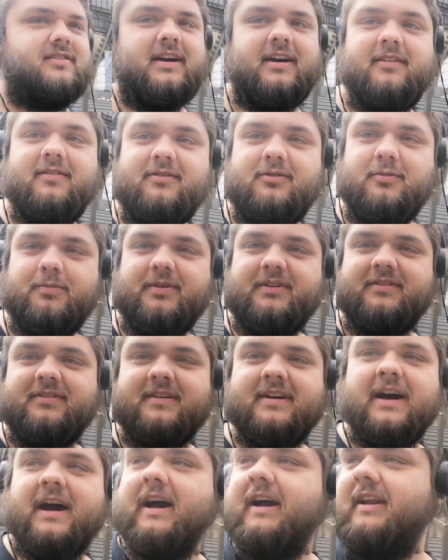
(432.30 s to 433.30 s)
Das heißt, du
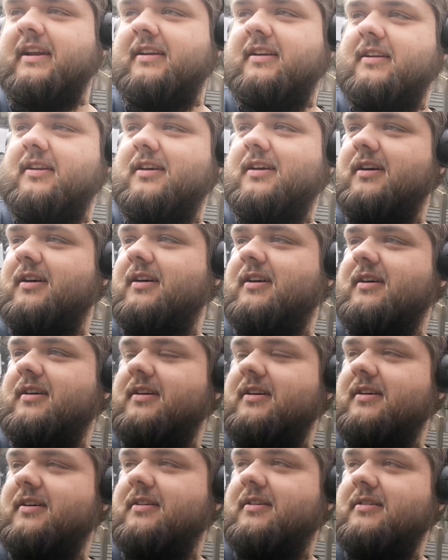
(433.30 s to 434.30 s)
bist kein
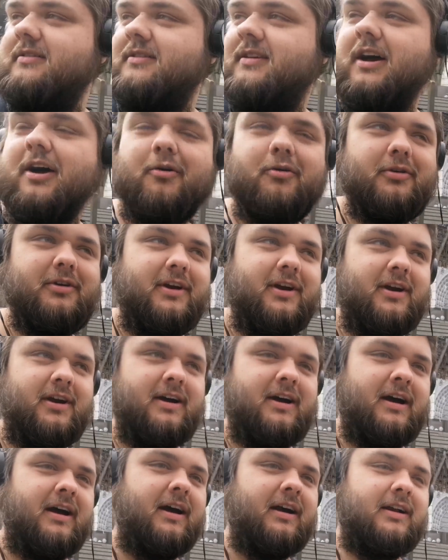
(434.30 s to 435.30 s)

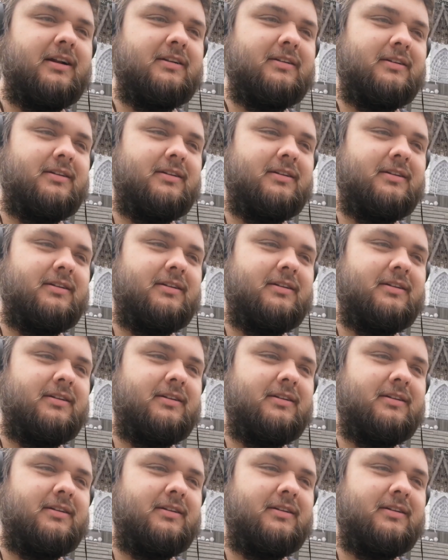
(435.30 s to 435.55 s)
trauriger